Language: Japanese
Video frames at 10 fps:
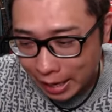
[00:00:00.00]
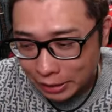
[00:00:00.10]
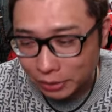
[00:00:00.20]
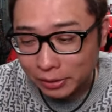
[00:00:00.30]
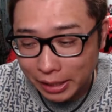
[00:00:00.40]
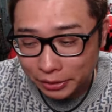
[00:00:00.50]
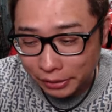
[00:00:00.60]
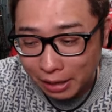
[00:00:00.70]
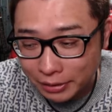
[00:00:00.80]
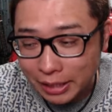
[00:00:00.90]
ちょっとスケジュール
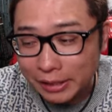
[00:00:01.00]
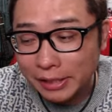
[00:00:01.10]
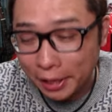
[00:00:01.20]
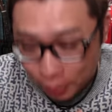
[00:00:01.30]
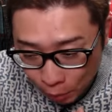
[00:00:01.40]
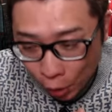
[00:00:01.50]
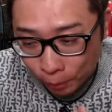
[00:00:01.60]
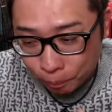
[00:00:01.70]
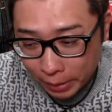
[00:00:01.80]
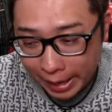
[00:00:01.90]
確認なんですけれど
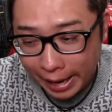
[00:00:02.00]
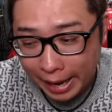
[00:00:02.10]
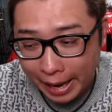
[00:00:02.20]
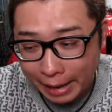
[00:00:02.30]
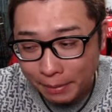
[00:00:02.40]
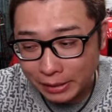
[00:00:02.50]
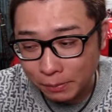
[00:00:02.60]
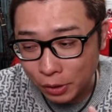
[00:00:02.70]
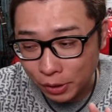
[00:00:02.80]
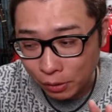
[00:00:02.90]
も、えー、まあ、いつ
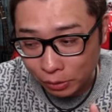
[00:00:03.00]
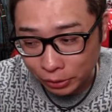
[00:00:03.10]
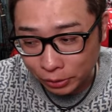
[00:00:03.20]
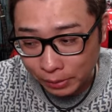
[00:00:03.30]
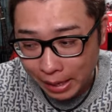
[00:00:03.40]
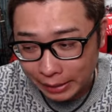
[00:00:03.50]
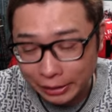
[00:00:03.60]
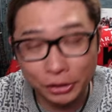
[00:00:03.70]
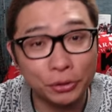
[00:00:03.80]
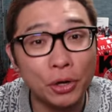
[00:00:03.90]
も通り今週は
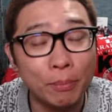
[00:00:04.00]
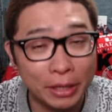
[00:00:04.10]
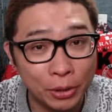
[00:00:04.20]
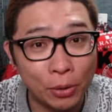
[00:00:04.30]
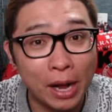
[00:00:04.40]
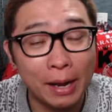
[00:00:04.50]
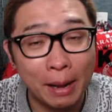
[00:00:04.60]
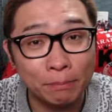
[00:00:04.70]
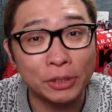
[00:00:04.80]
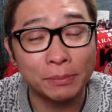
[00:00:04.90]
24まで動画
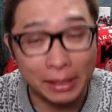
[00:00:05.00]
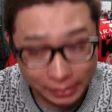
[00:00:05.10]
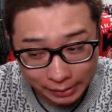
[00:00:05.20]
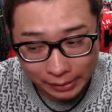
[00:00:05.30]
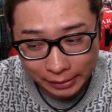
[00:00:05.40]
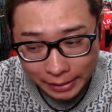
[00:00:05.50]
アップします。